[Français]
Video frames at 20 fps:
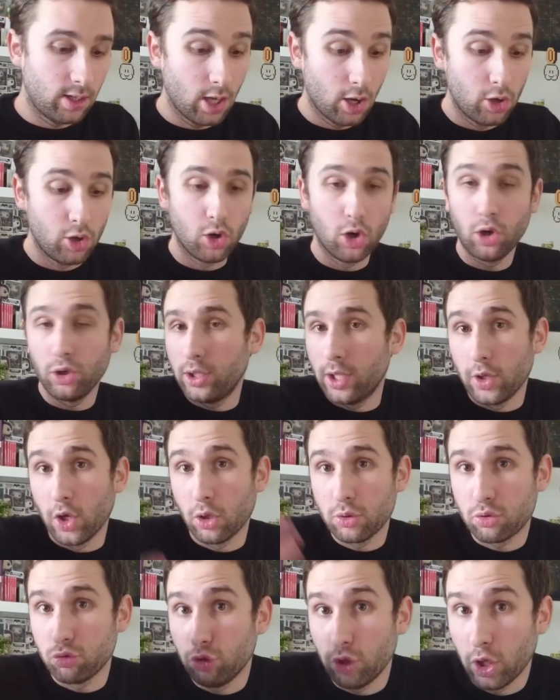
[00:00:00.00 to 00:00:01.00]
et unlock
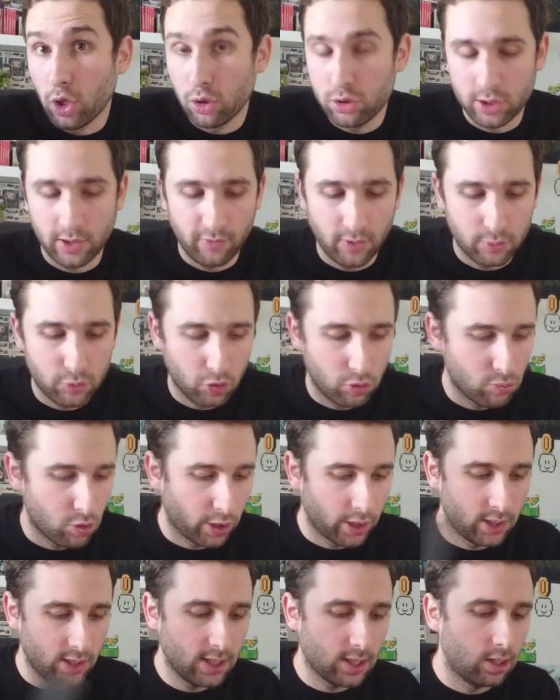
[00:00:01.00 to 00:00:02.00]
d'ailleurs, parce que délock ça ne veut absolument
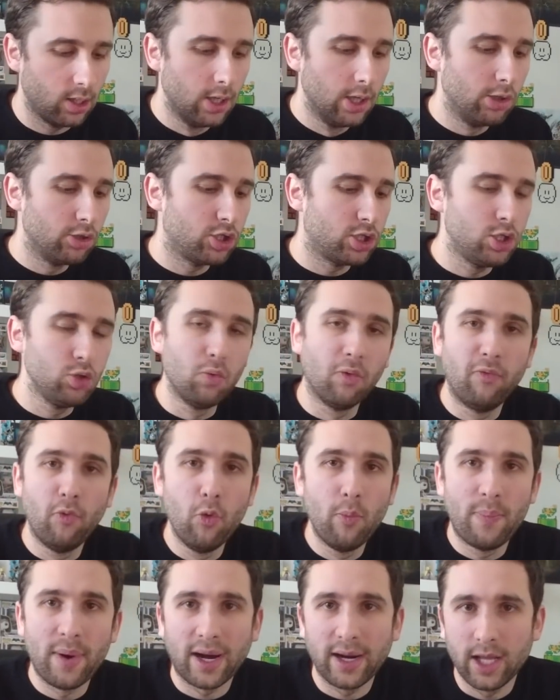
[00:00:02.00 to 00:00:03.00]
rien dire si on
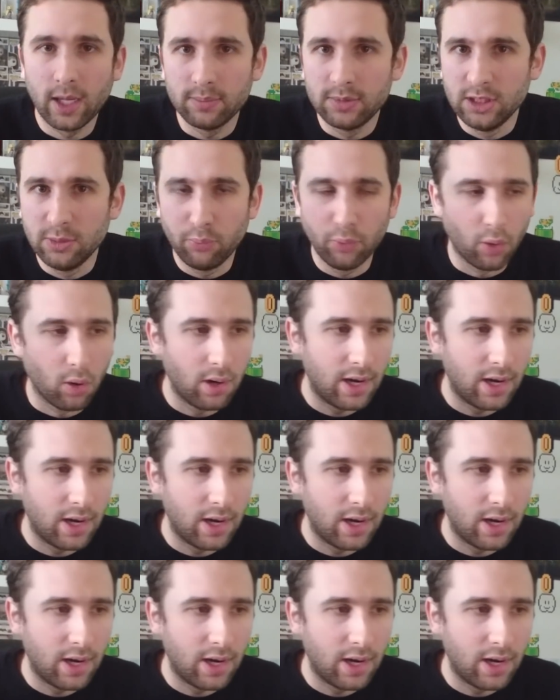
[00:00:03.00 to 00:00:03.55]
veut parler un petit peu